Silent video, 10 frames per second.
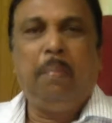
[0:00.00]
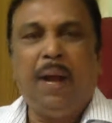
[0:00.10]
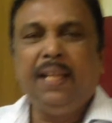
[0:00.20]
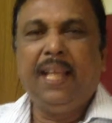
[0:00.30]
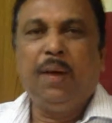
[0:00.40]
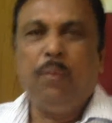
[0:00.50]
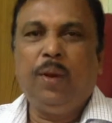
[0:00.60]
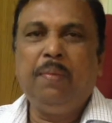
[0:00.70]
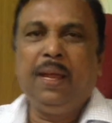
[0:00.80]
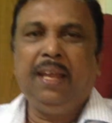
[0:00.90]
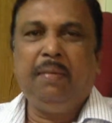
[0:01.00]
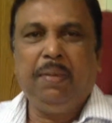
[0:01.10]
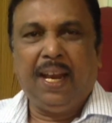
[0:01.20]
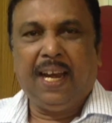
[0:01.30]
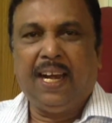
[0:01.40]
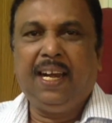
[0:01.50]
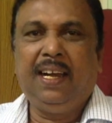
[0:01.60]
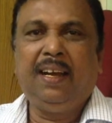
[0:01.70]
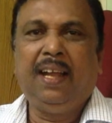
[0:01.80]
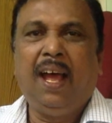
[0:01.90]
மனித உரிமை மீறல்கள்
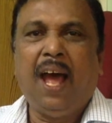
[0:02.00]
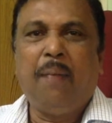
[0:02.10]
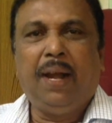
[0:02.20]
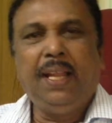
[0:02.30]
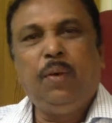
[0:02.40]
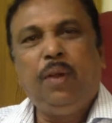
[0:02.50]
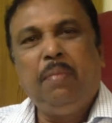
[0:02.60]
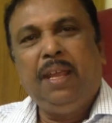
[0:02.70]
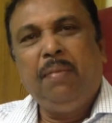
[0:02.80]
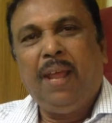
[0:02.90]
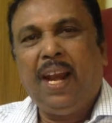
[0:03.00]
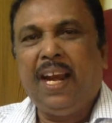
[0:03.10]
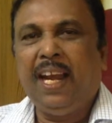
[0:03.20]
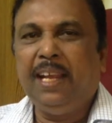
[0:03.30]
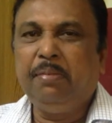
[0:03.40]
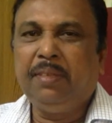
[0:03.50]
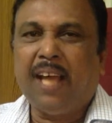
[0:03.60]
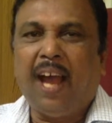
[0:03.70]
மனித உரிமை மீறல்களையும்